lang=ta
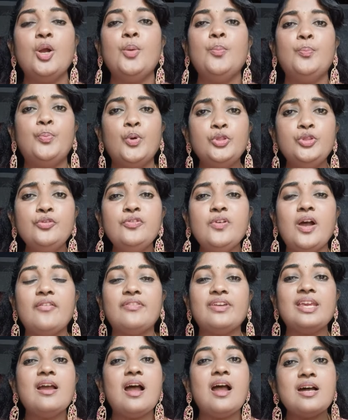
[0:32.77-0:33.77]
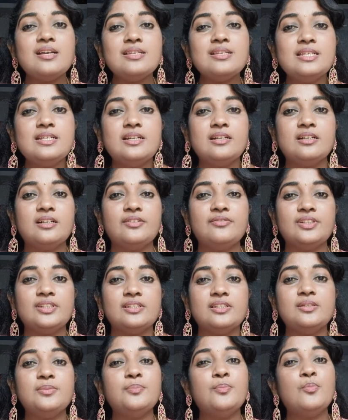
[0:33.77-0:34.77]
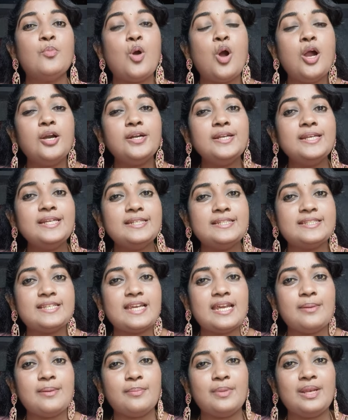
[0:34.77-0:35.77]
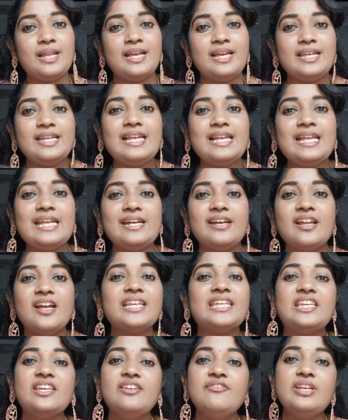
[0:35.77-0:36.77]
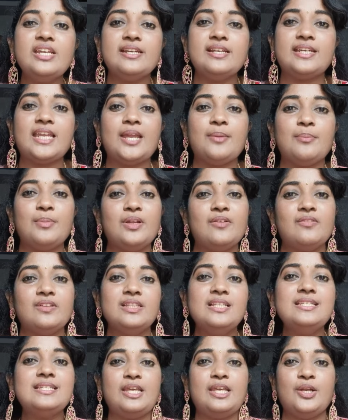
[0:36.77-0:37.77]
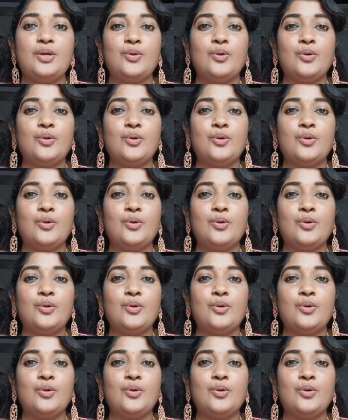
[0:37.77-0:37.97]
பொதுவாகவே ஆசனங்கள் வந்து மார்னிங் டைமில் இல்லைன்னா ஈவினிங் டைமில் வந்து செய்யணும்